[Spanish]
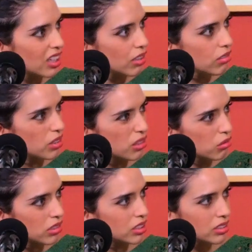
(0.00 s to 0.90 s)
creo o en
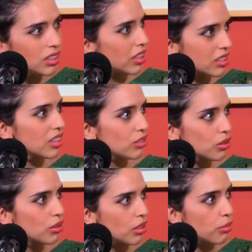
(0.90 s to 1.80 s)
lunes, sí,
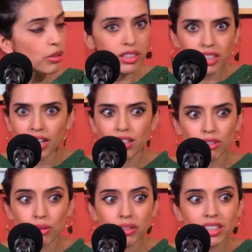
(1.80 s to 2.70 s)
exacto pero
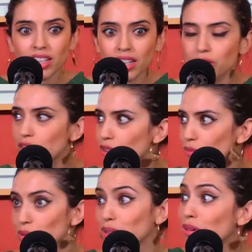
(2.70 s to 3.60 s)
literal no habían ni leído el
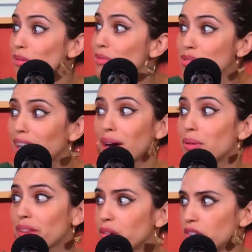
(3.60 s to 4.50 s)
guión porque no lo habíamos
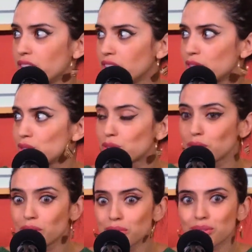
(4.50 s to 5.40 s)
acabado. nos
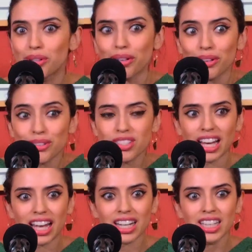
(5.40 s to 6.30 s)
reunimos con
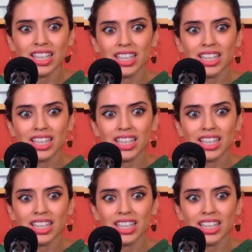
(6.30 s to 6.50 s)
Oscar